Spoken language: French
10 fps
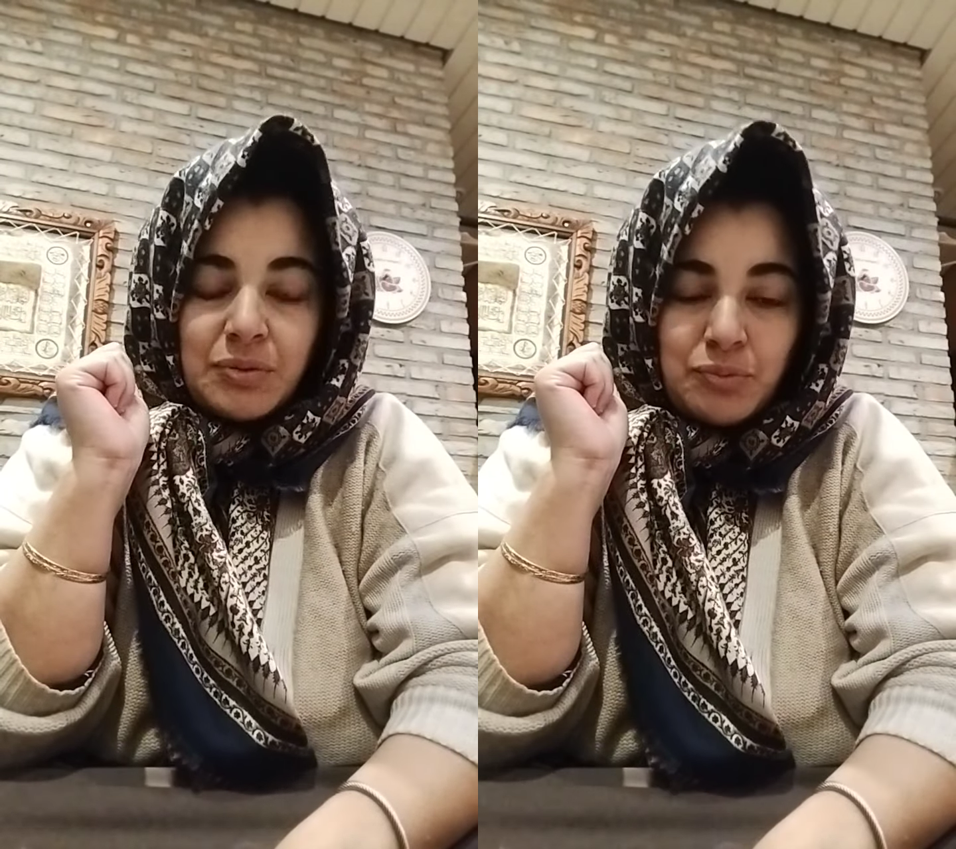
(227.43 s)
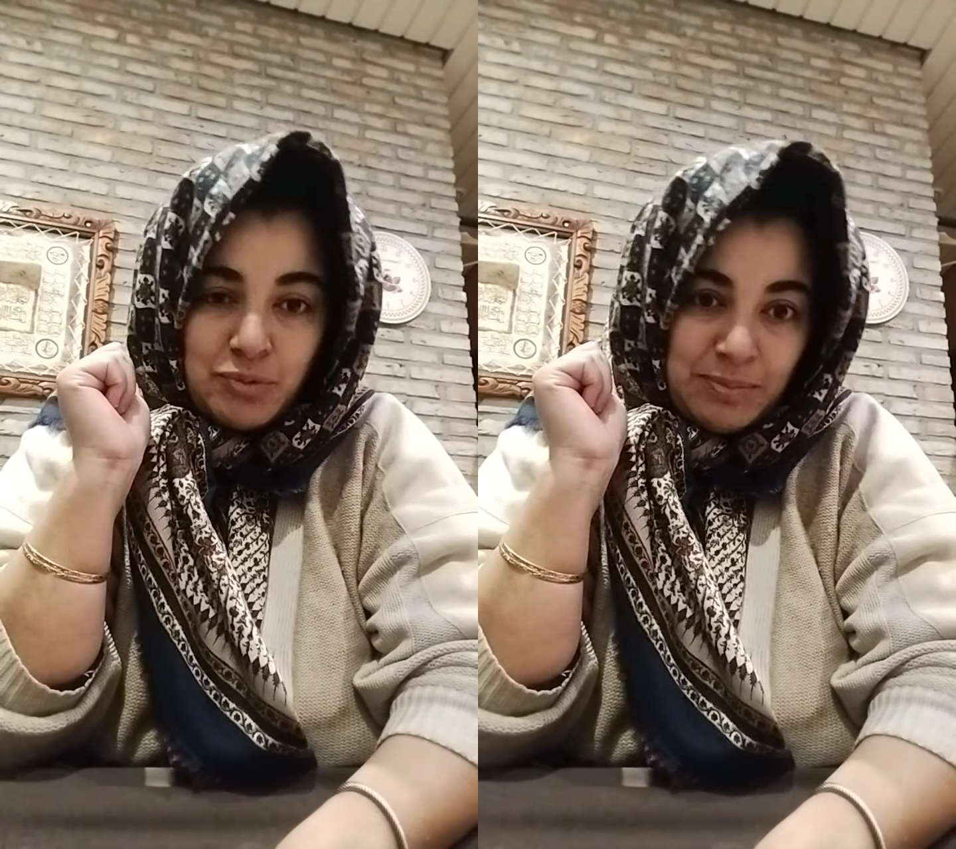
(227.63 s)

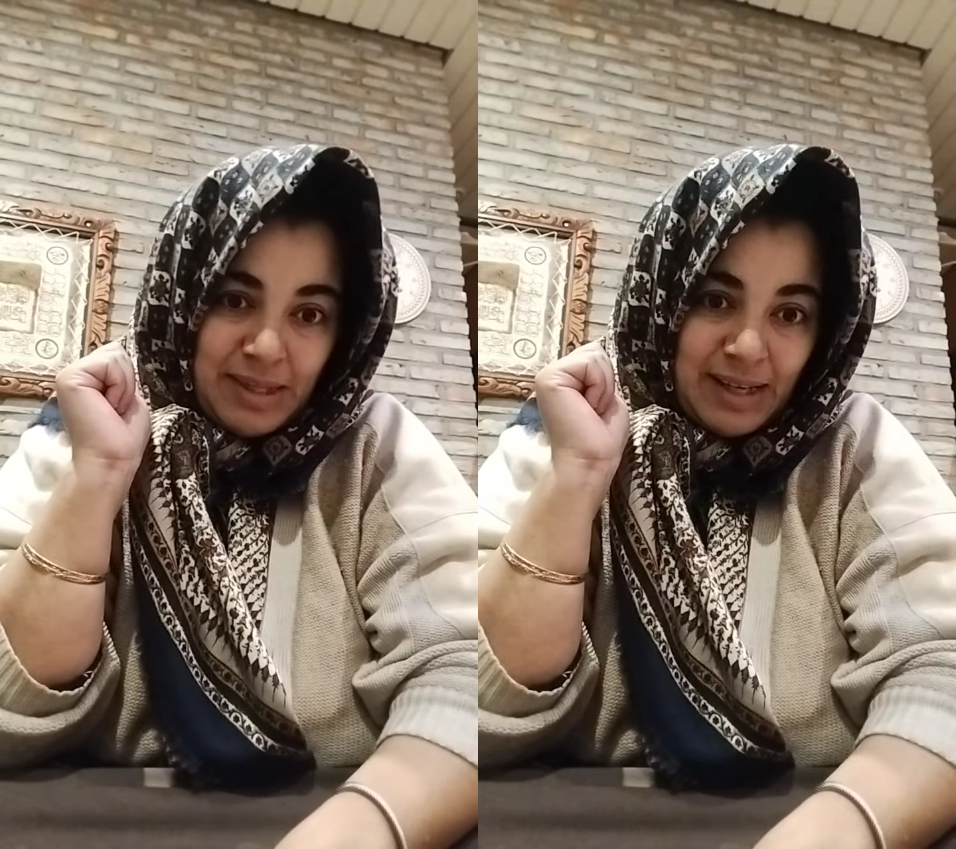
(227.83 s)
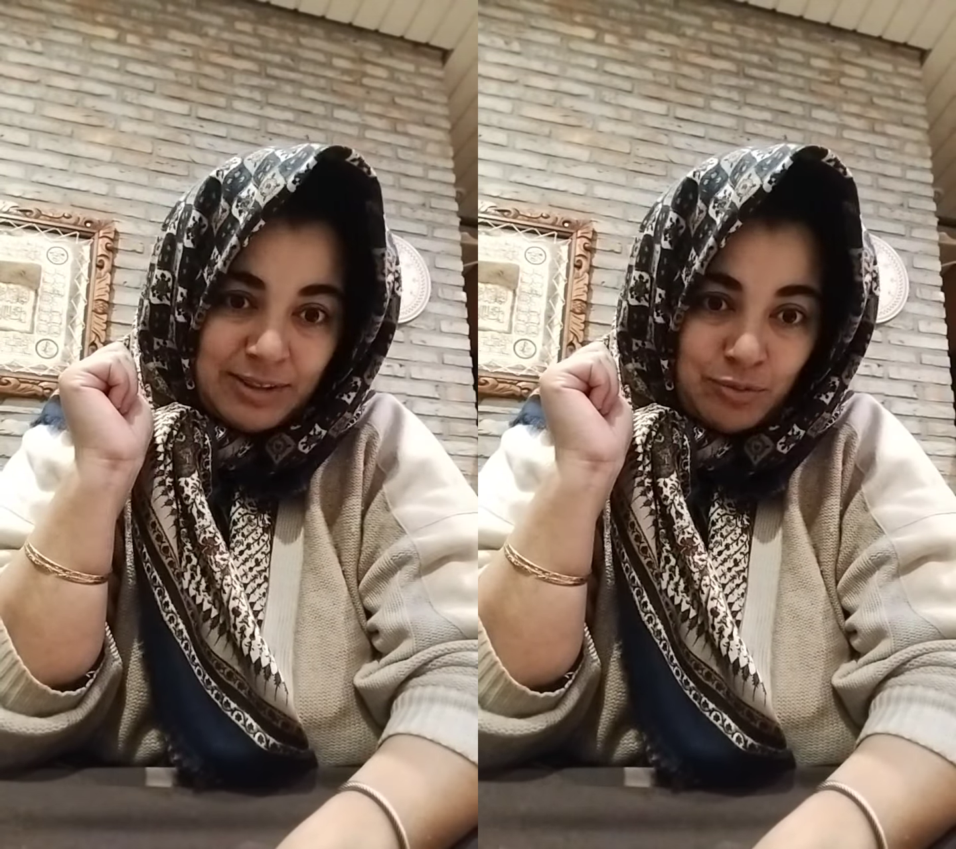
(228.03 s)
des flux
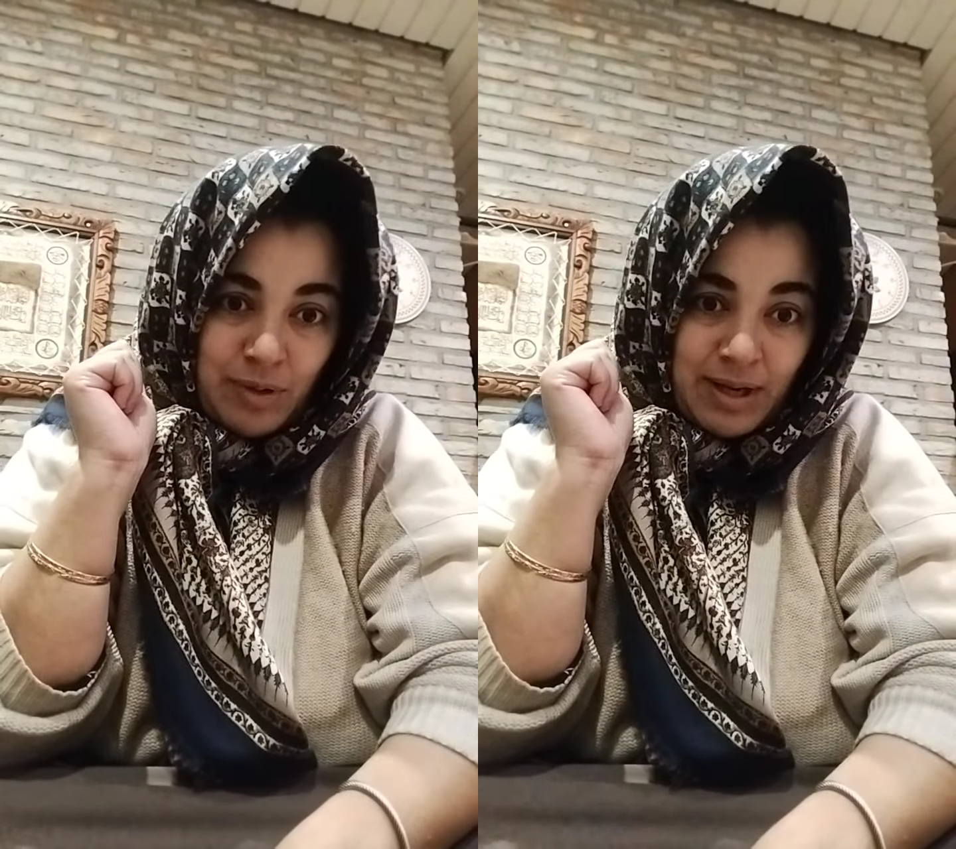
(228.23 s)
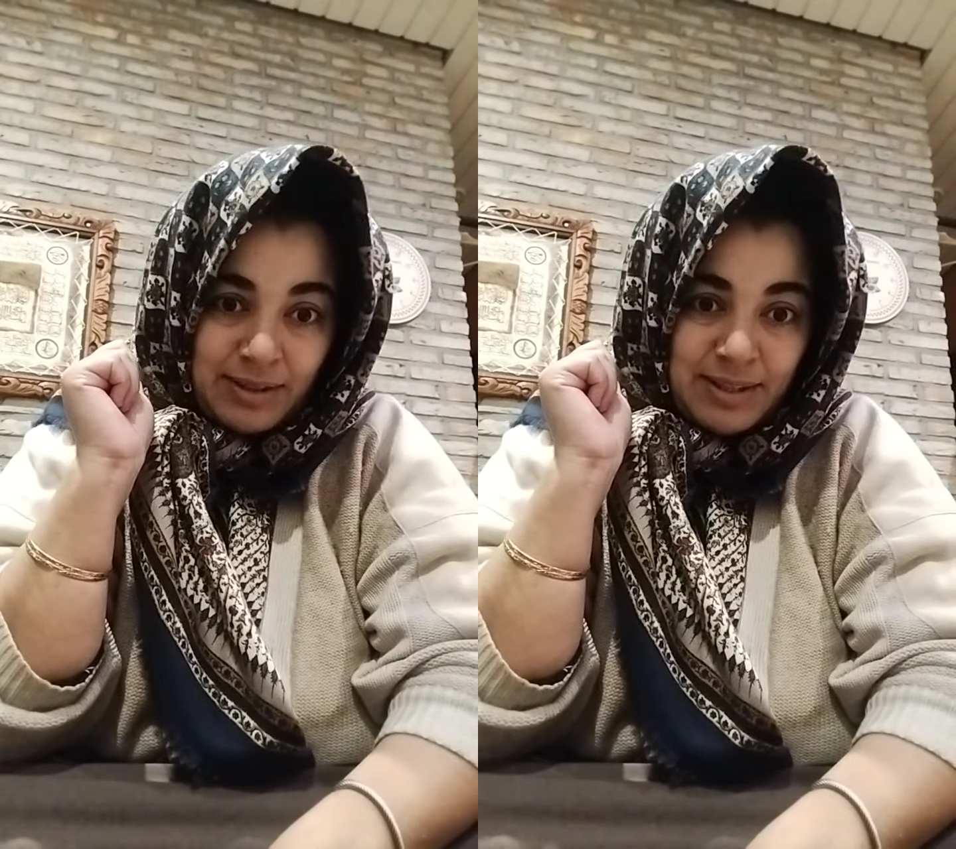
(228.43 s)

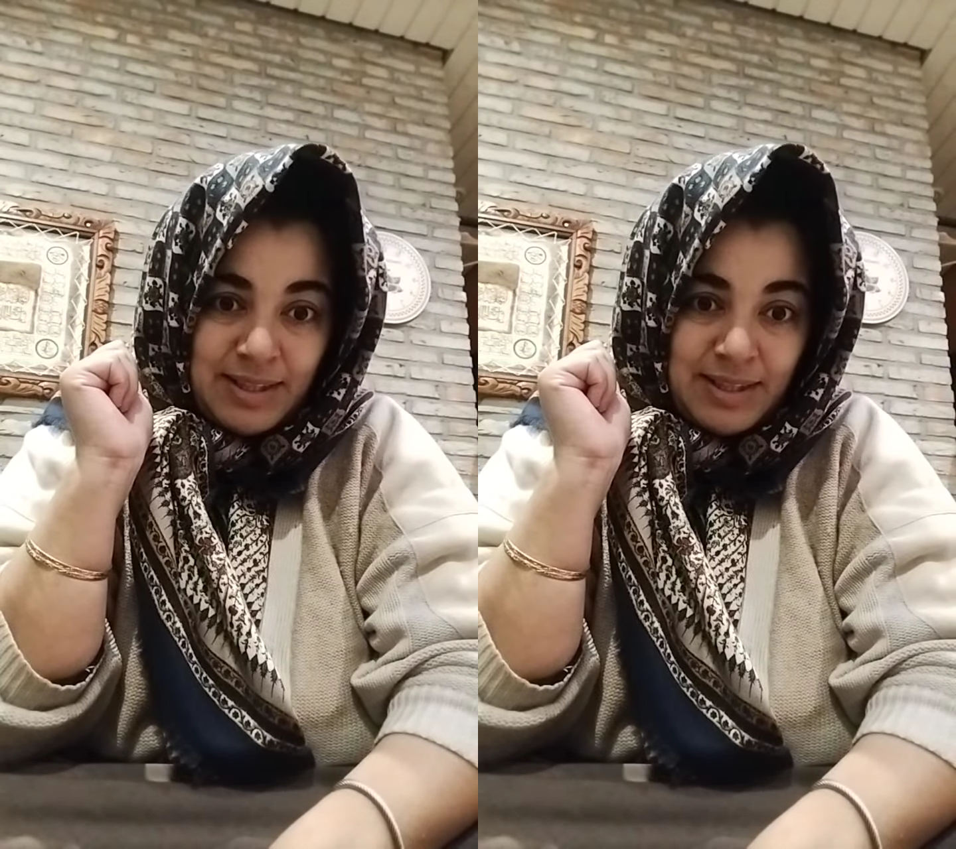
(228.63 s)
migratoires